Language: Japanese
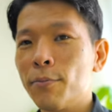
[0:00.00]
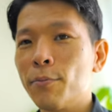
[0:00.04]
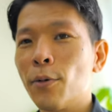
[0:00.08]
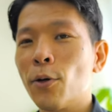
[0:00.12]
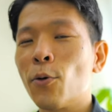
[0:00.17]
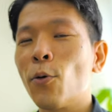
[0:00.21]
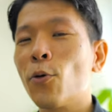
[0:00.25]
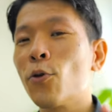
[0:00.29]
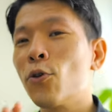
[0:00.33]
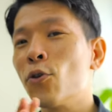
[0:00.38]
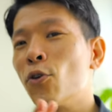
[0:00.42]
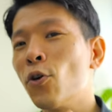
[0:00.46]
まあ、
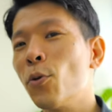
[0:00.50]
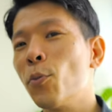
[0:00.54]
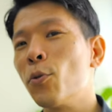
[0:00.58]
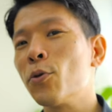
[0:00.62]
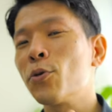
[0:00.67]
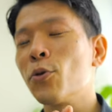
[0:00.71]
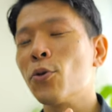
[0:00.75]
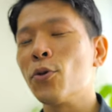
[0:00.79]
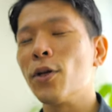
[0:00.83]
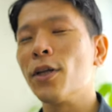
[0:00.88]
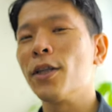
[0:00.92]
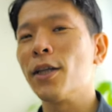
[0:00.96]
呼吸法も
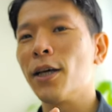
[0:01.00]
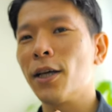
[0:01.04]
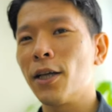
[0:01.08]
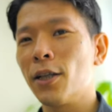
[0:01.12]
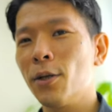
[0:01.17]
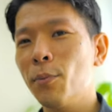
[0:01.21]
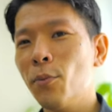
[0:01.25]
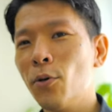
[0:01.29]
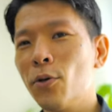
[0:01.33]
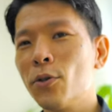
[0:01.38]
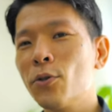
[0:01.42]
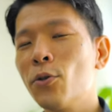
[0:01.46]
そうなんだけ
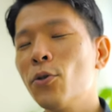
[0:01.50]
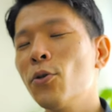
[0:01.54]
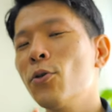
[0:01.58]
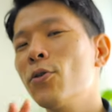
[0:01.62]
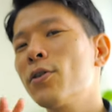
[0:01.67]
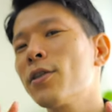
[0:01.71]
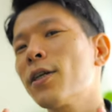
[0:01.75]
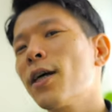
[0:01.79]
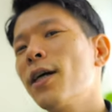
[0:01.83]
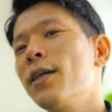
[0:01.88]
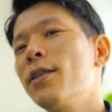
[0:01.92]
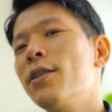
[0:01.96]
ども、それを
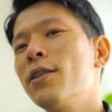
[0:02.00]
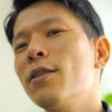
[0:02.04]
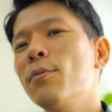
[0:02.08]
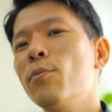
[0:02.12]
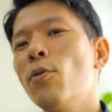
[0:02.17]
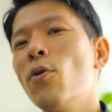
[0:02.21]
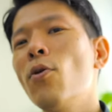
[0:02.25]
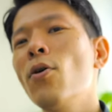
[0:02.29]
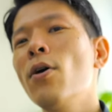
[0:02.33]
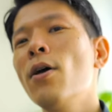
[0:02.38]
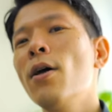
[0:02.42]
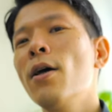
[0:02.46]
使いつつ
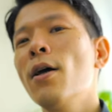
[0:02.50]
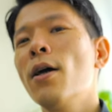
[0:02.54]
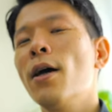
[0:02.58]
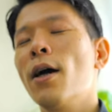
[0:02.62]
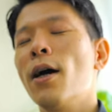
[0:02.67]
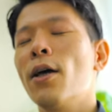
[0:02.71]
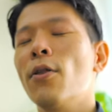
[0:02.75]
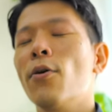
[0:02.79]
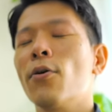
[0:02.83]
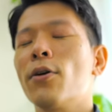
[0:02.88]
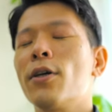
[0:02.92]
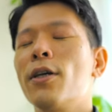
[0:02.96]
も、
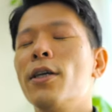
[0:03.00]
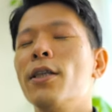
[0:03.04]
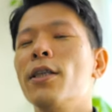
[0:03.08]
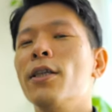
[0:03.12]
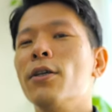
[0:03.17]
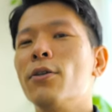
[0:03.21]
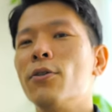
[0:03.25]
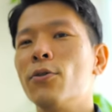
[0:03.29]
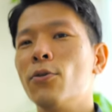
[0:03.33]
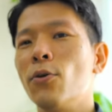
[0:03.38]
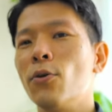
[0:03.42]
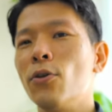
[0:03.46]
あの、筋
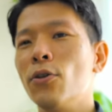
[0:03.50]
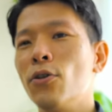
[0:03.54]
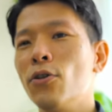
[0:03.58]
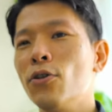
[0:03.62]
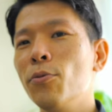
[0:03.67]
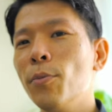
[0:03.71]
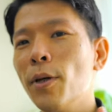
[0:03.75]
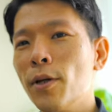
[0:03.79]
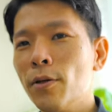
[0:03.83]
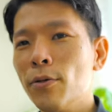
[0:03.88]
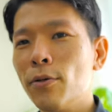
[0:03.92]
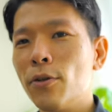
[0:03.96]
肉を
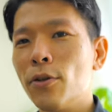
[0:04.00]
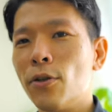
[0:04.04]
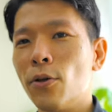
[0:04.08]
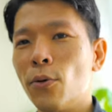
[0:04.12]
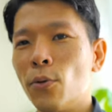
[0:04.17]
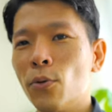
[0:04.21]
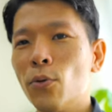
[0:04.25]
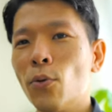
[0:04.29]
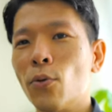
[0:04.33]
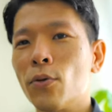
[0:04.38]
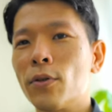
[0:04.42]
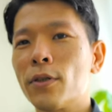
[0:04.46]
緩めるっていう
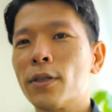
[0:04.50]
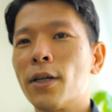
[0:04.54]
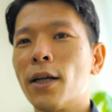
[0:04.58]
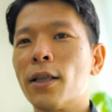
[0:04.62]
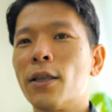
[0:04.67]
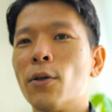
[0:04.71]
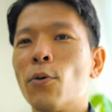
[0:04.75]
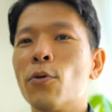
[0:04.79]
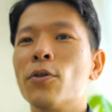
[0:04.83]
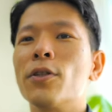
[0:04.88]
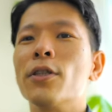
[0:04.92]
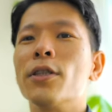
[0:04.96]
ことを使っ
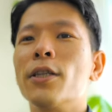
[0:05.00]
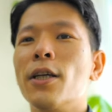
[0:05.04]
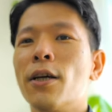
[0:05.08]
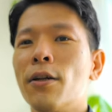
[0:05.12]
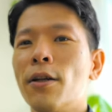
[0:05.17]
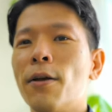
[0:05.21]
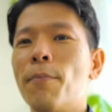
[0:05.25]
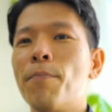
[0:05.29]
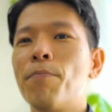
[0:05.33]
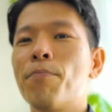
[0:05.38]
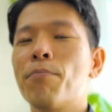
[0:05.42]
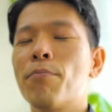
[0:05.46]
てほしいんだよ
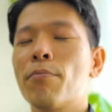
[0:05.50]
ね。